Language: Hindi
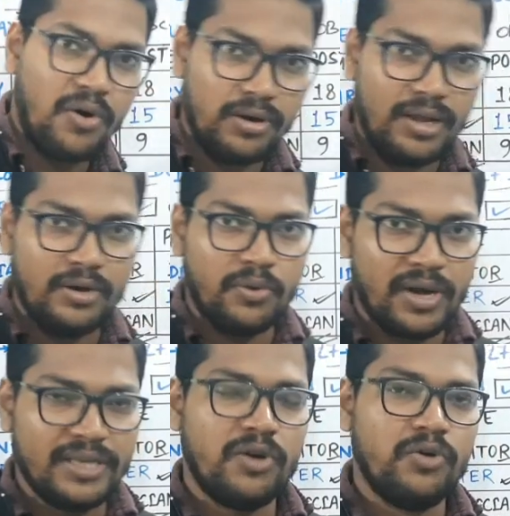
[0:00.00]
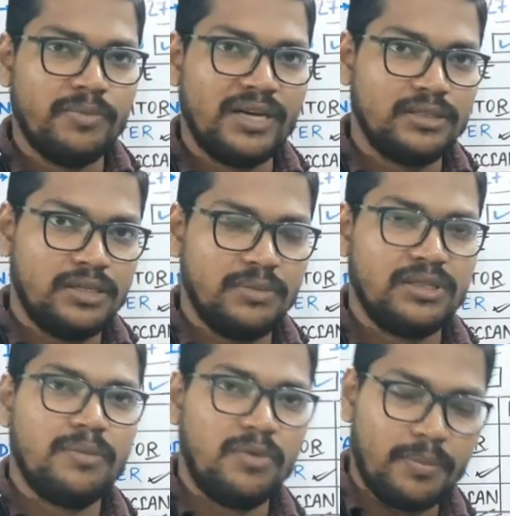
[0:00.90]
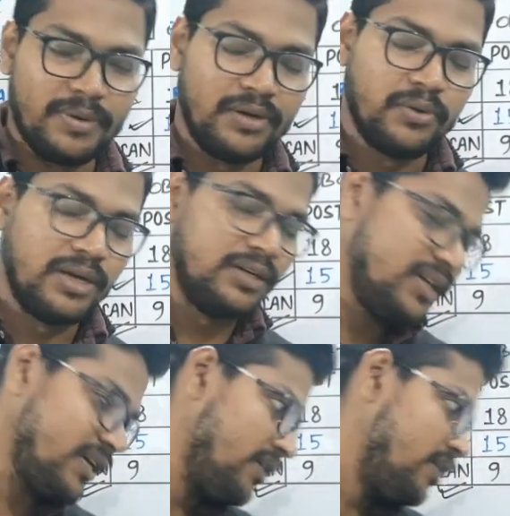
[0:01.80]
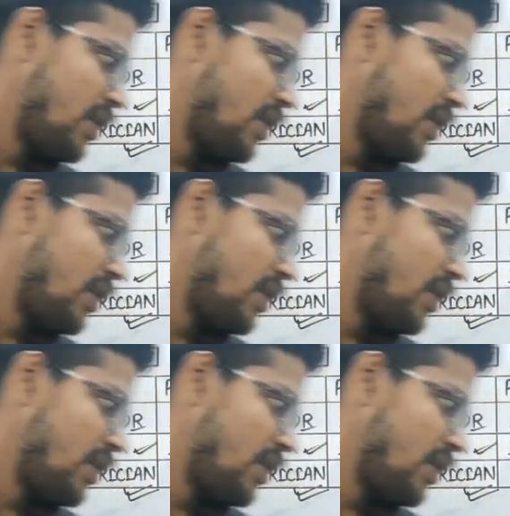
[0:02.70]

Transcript: ऑनलाइन होगा या ओ सीट मतलब ऑफलाइन होगा ठीक है